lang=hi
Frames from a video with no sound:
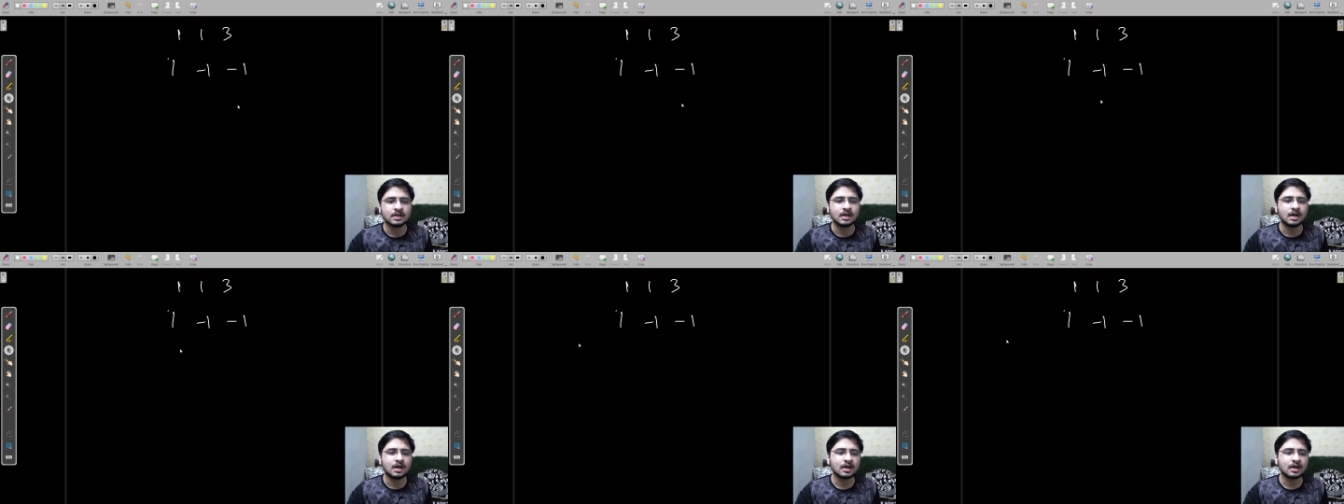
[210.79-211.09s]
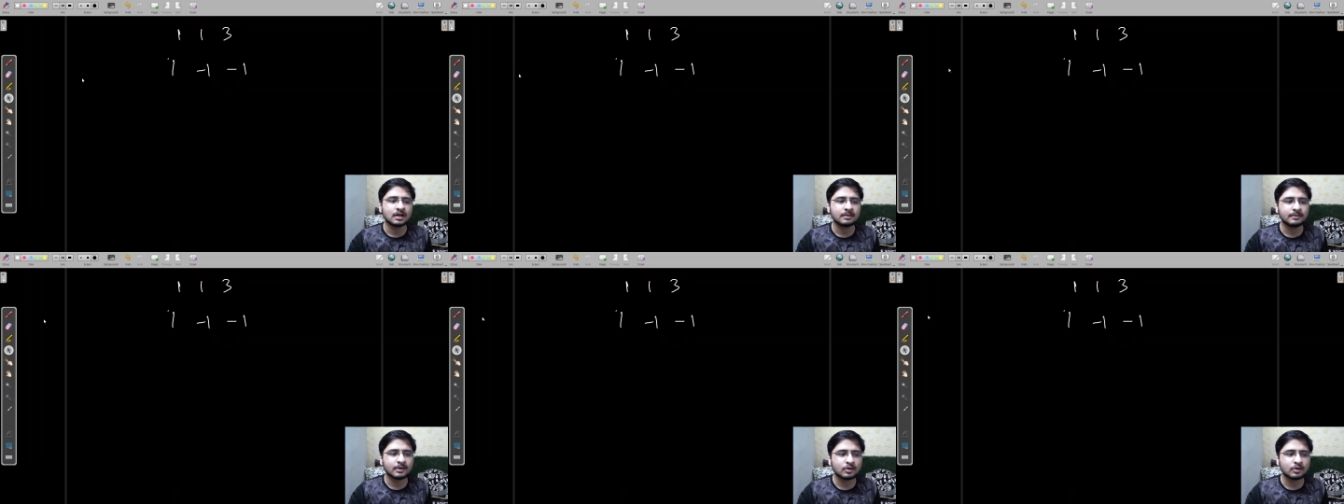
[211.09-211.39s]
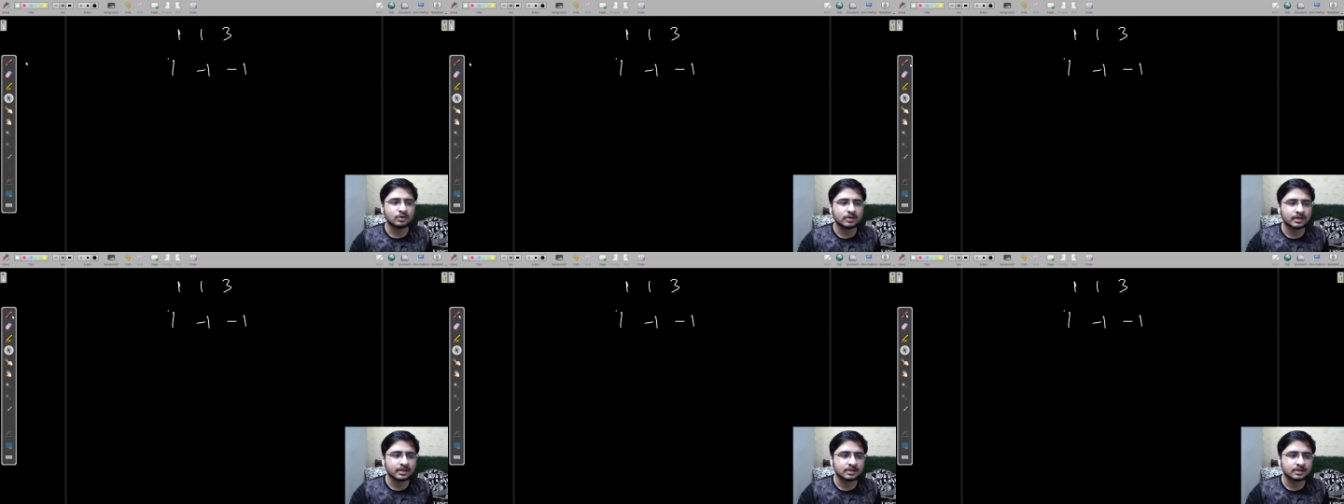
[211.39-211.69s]
अगर मैं कोई
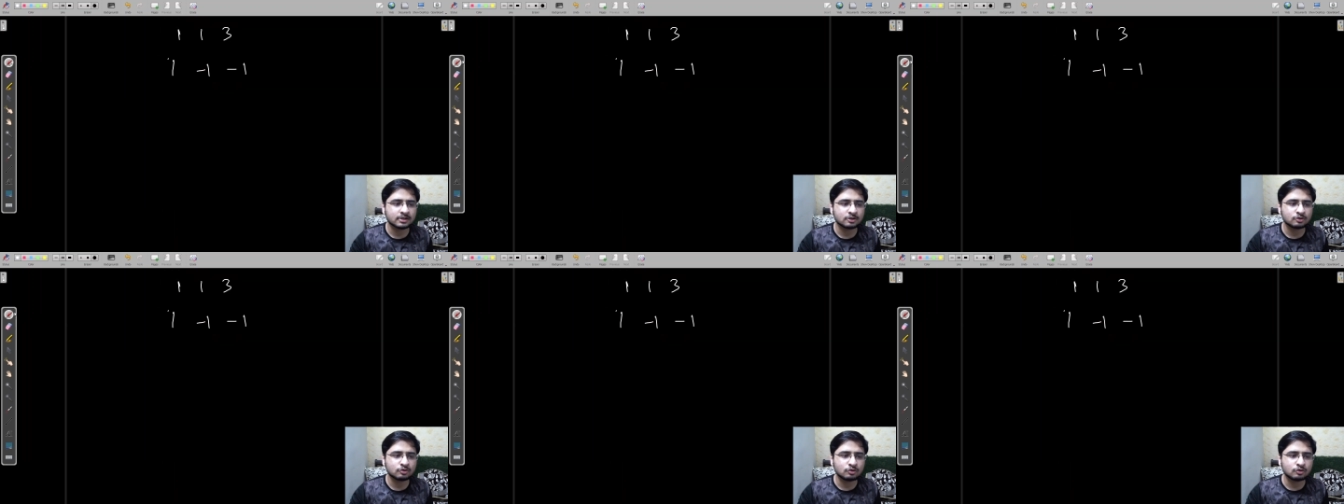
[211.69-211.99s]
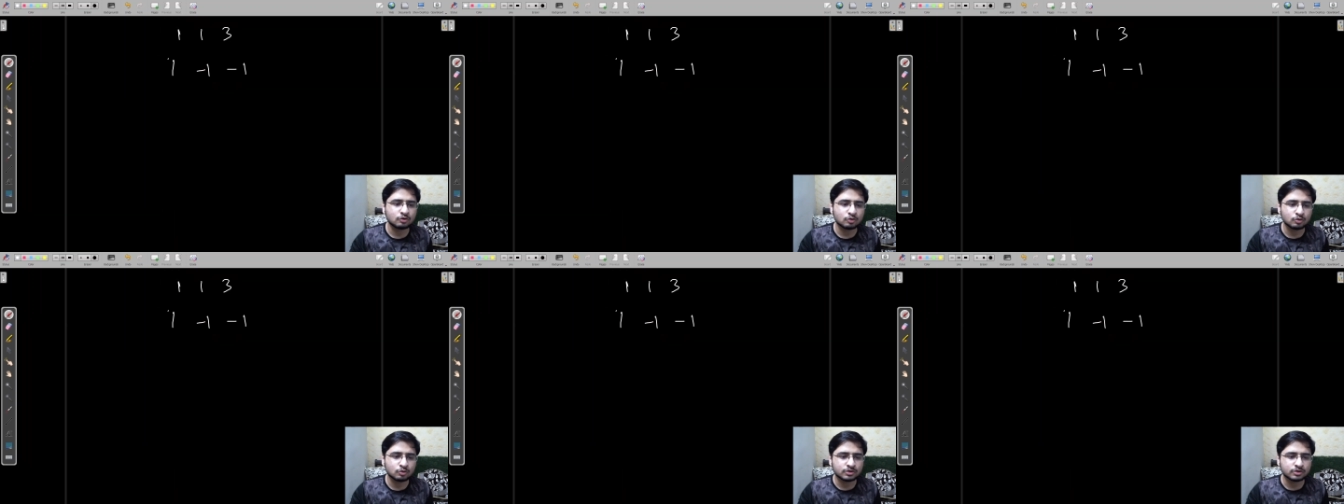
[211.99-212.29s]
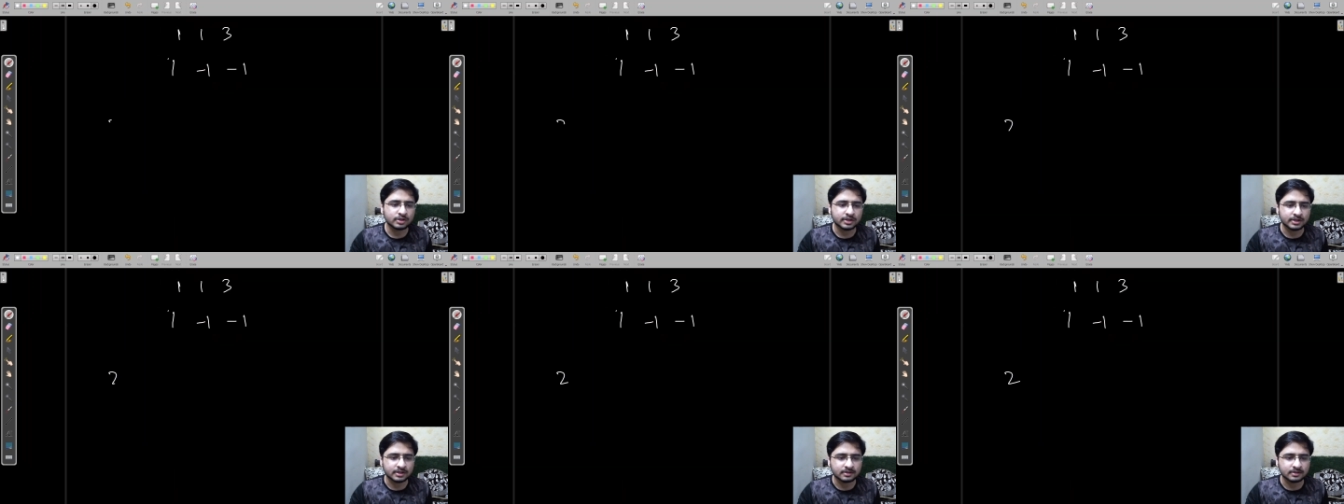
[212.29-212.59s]
एरे दे दूँ टू
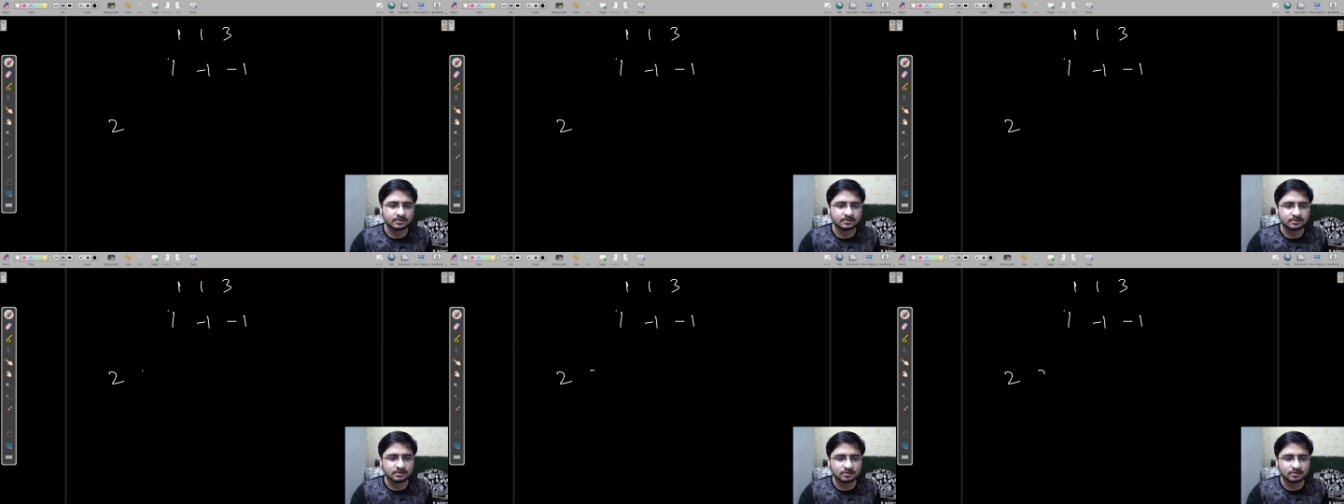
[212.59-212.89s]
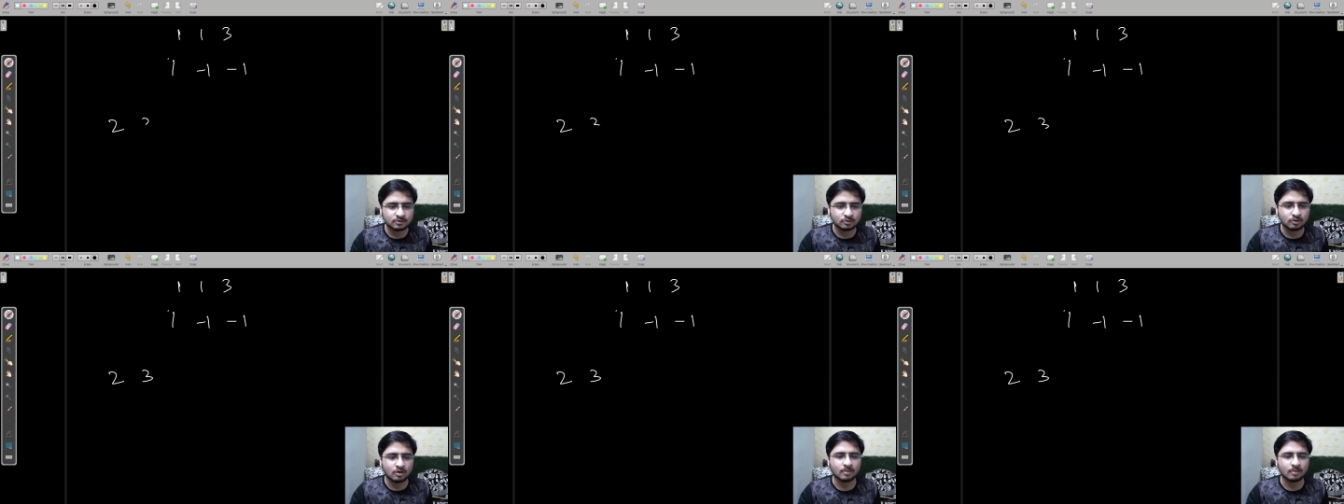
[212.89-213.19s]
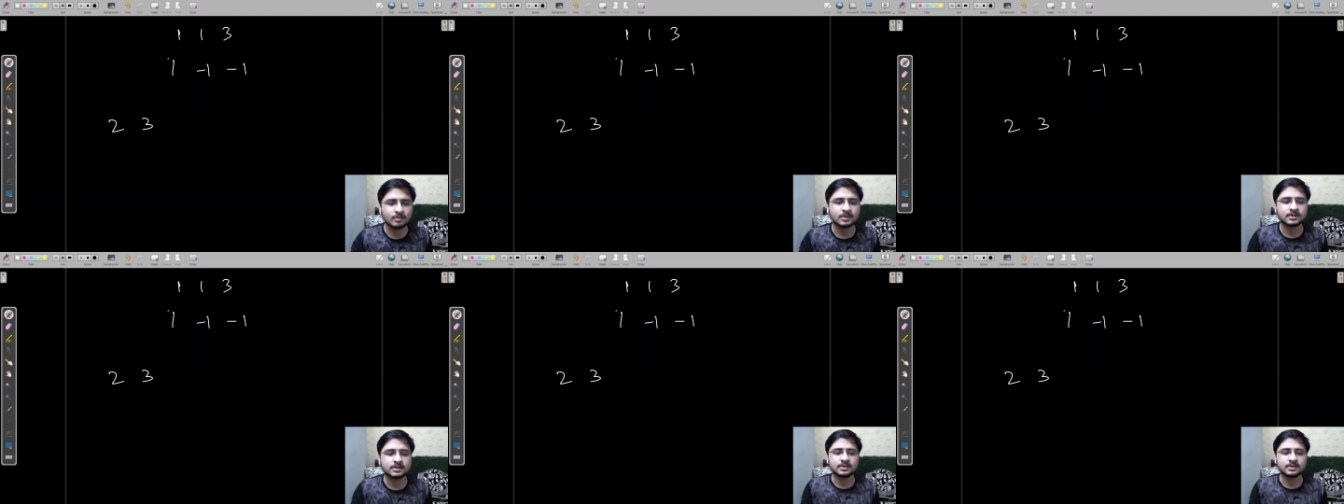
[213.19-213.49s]
थ्री टू
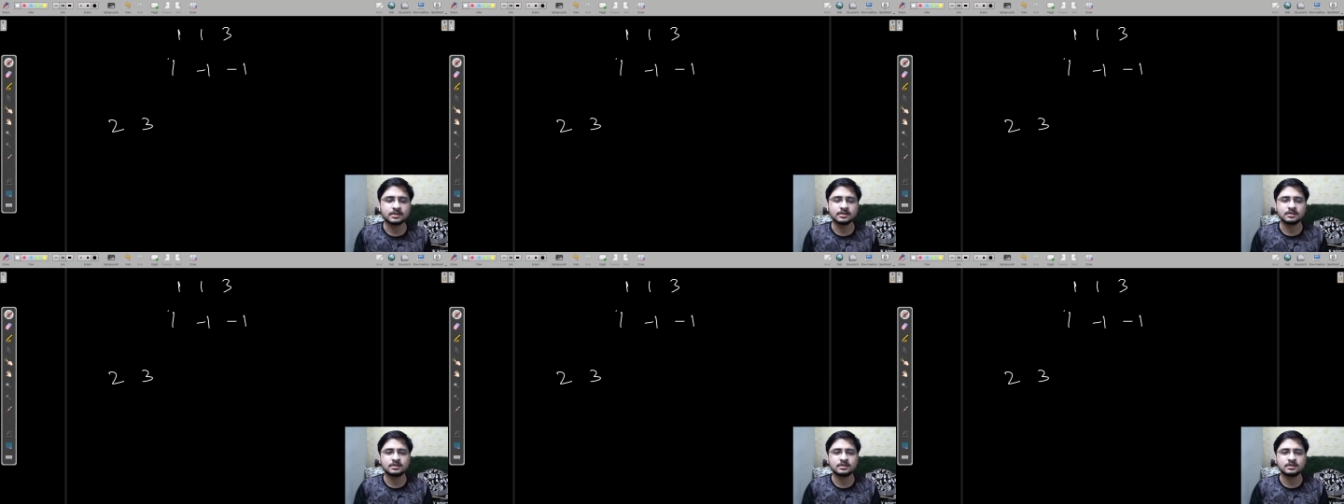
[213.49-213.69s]
कॉमा थ्री